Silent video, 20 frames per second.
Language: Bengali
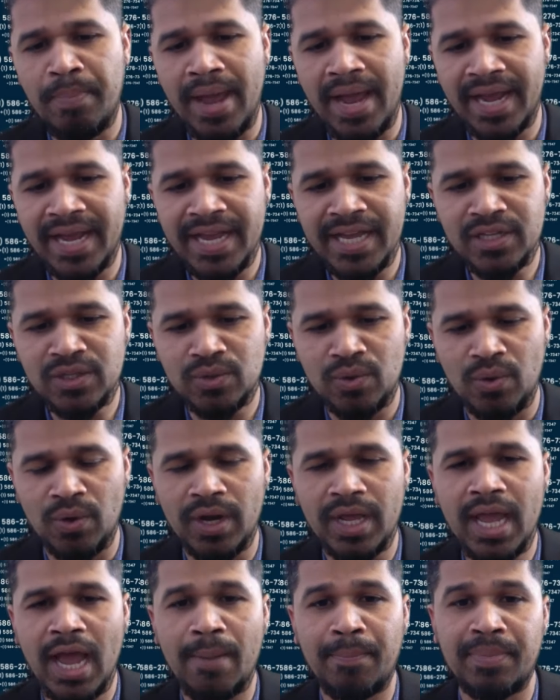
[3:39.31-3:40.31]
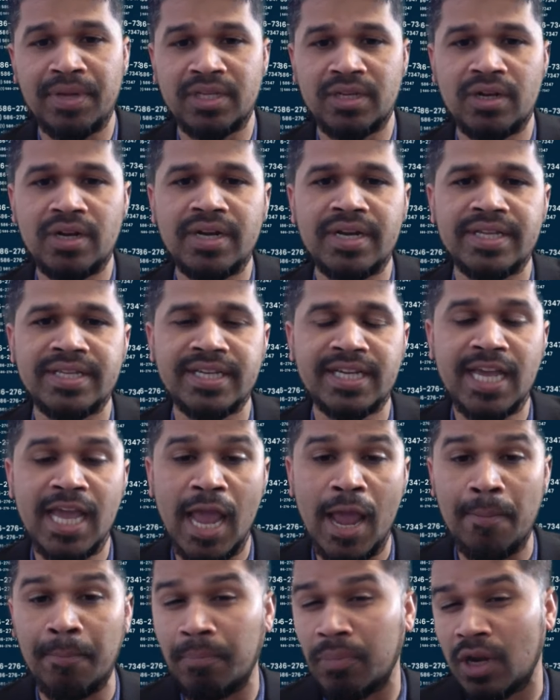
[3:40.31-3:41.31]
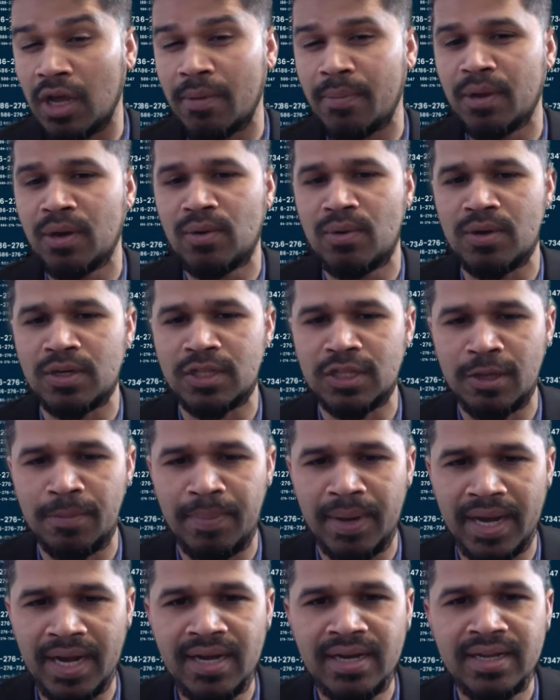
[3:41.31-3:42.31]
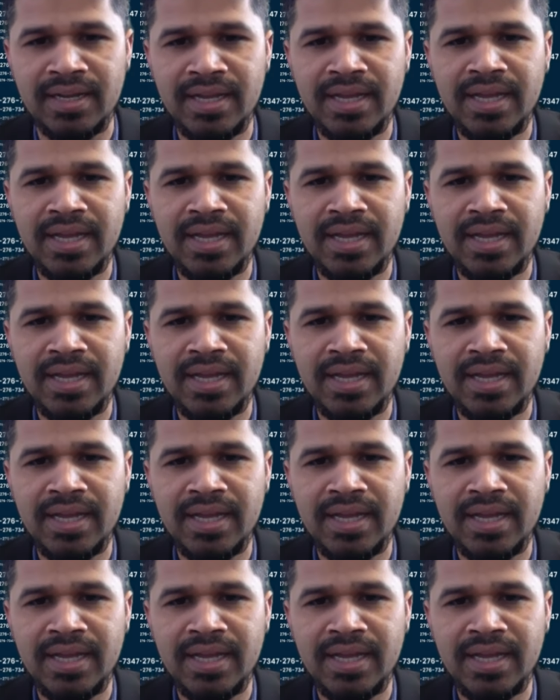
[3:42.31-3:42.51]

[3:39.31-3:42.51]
প্যাকেজ করে আপনি যেন নিজেকে এমপ্লয়েবল করতে পারেন